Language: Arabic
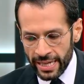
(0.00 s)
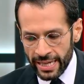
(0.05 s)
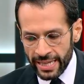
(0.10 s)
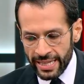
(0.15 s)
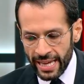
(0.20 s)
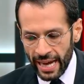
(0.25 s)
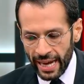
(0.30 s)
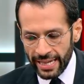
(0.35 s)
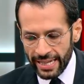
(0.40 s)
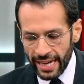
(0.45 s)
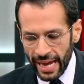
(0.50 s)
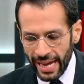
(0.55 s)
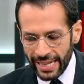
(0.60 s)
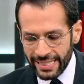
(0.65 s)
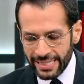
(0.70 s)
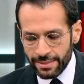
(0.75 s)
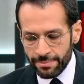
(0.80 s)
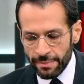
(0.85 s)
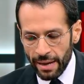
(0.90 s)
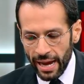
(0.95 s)
يعني
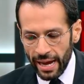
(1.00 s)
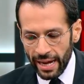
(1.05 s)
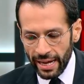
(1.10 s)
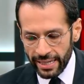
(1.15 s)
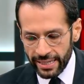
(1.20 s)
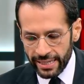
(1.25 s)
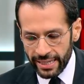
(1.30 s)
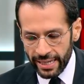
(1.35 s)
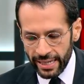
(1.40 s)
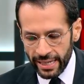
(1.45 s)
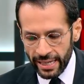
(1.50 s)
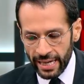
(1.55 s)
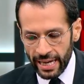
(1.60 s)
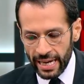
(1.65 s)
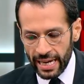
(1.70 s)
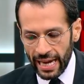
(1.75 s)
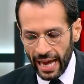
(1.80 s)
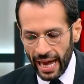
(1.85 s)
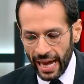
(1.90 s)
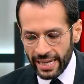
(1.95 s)
قد ما احكي
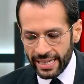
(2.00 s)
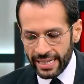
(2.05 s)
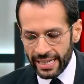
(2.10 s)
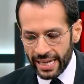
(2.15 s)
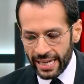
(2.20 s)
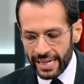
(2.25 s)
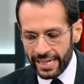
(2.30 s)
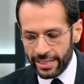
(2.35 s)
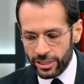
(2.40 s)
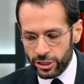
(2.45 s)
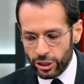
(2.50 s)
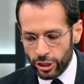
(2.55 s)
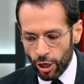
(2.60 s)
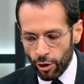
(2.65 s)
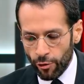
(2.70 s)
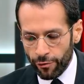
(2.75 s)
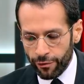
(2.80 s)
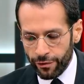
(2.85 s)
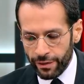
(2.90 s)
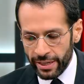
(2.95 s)
الحكي غير
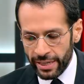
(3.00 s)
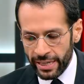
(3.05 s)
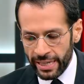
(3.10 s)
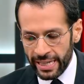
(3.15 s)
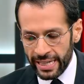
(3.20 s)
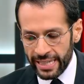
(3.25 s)
الشوفه